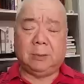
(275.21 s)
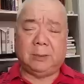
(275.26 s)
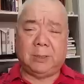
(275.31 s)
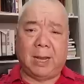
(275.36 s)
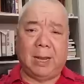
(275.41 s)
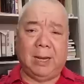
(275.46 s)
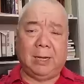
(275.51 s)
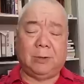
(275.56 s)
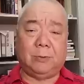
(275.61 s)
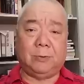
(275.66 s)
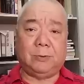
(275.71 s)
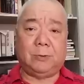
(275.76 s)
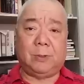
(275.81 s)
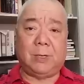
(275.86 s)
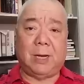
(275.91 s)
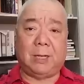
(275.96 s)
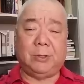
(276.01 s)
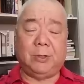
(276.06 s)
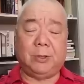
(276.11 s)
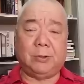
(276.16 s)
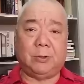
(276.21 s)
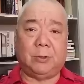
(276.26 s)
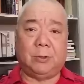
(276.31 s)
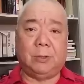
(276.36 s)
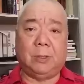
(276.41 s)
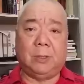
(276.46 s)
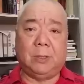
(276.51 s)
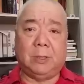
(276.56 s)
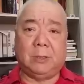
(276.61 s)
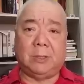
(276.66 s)
dahil kontrolado ito
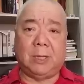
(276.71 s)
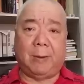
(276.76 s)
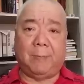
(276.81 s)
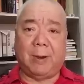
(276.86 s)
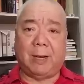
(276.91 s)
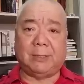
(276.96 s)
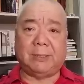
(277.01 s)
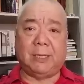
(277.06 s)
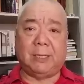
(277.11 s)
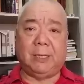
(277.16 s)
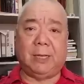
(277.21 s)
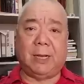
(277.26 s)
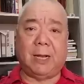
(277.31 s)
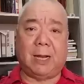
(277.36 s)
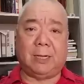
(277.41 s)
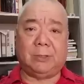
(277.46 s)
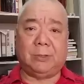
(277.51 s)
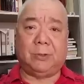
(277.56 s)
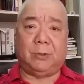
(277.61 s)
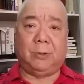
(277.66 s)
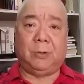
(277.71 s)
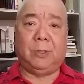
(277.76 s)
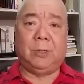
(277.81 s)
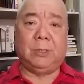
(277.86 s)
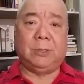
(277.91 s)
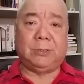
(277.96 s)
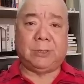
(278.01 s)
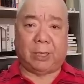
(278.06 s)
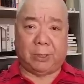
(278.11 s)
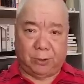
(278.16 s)
ng mga sindikato
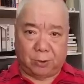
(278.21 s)
sa